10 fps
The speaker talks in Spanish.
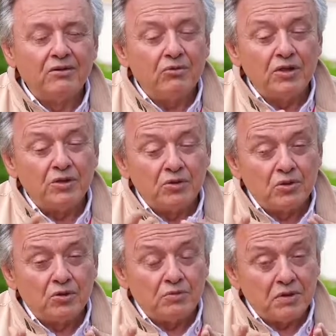
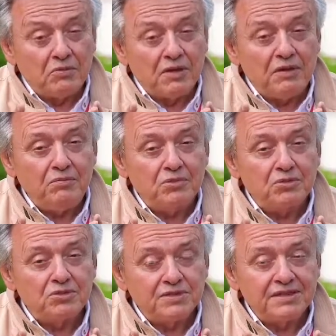Cuando
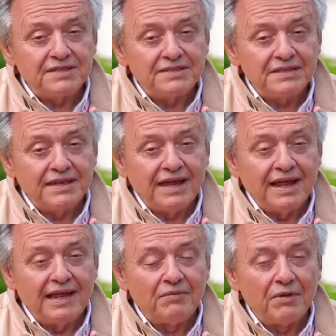vivimos desde el
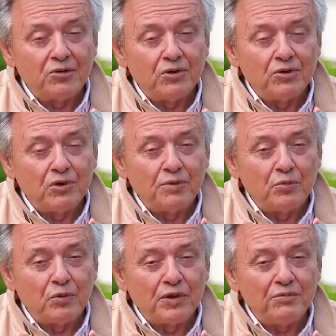alma, cuando le
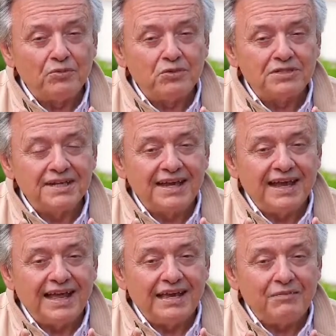ponemos
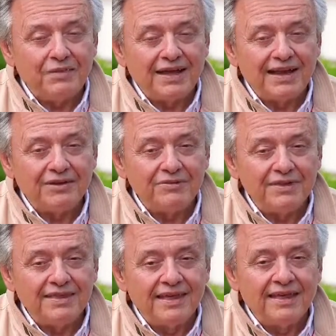el alma a la
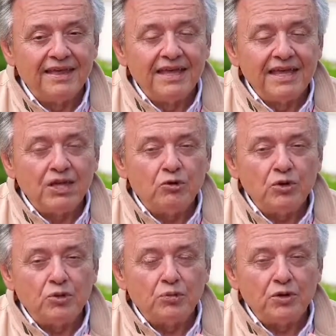vida,
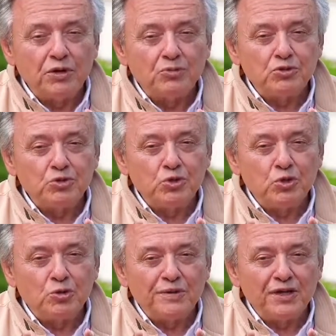cuando ponemos
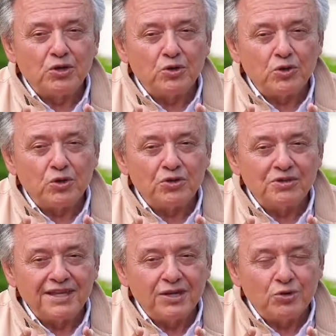lo mejor
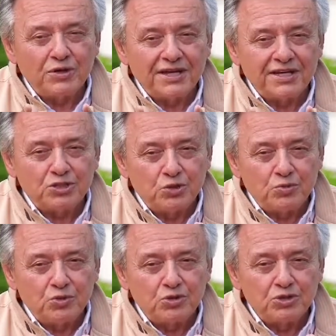de lo que
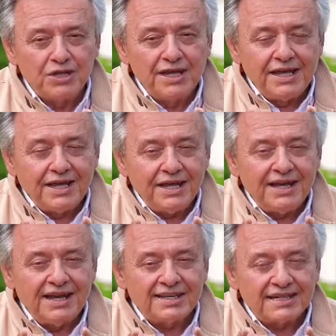somos
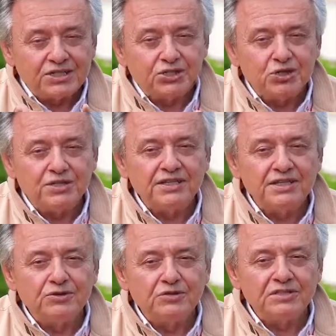en las acciones
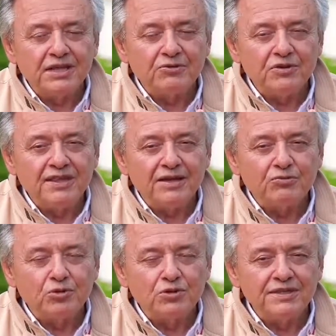de nuestra vida
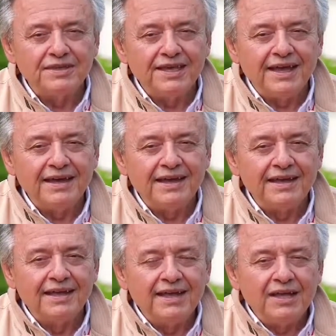
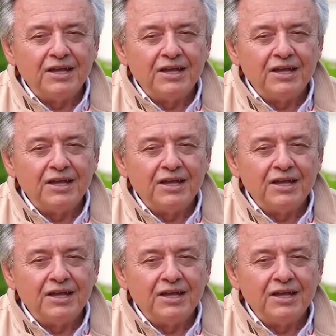cotidiana,